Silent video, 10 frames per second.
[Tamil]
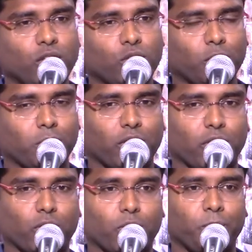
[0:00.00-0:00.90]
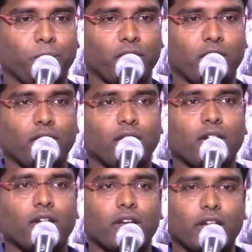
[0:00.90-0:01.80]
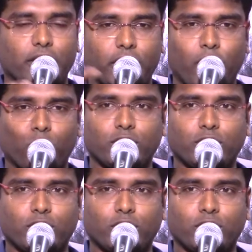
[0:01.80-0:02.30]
இது ஒரு புறம் இருக்கட்டும் இதே